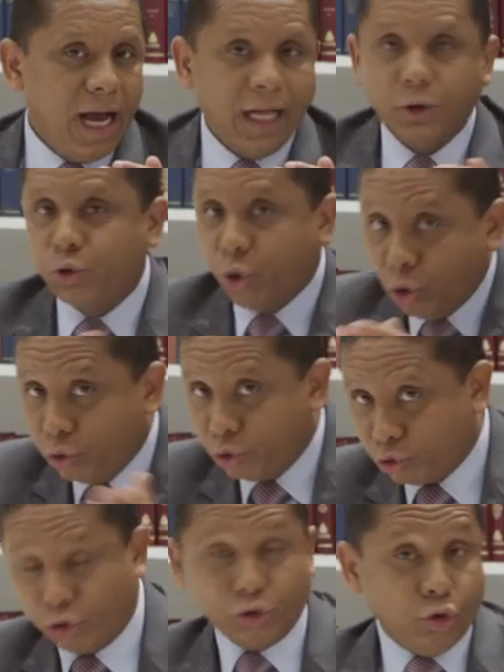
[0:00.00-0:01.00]
a
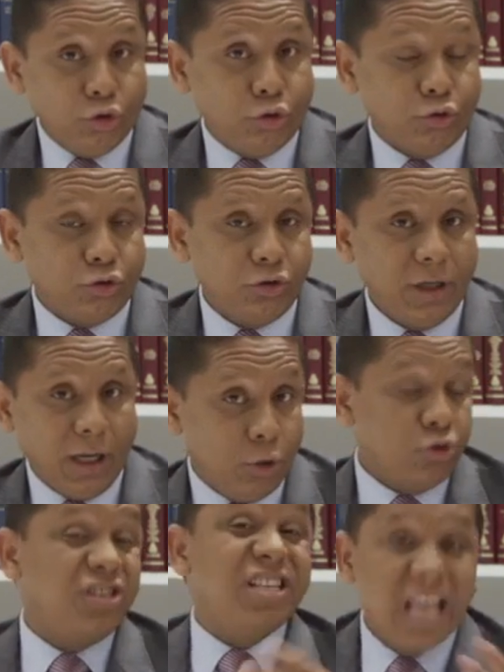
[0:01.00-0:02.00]
todos nosotros, a
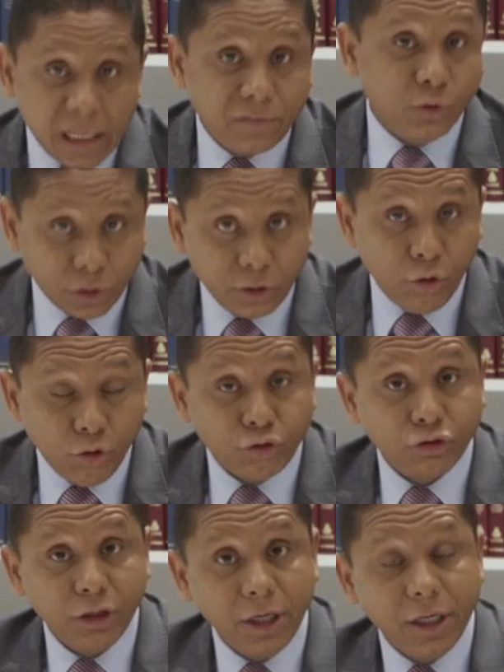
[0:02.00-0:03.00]
los siervos de
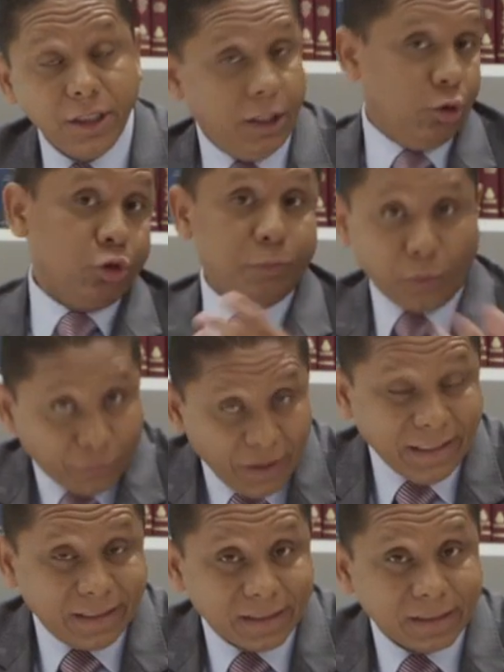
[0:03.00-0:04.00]
Deus e a los
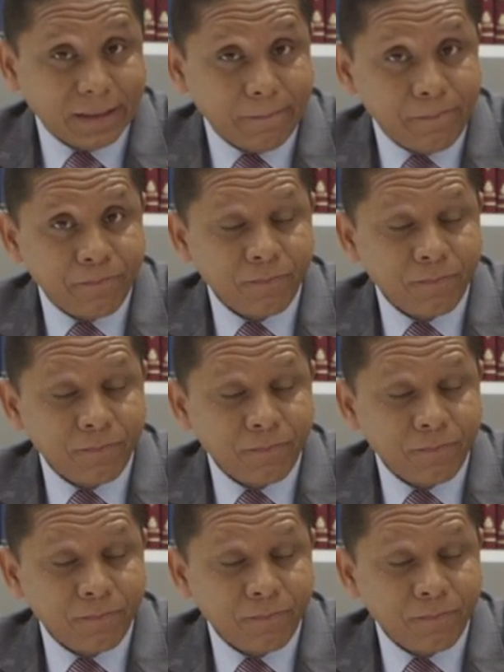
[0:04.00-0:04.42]
profetas.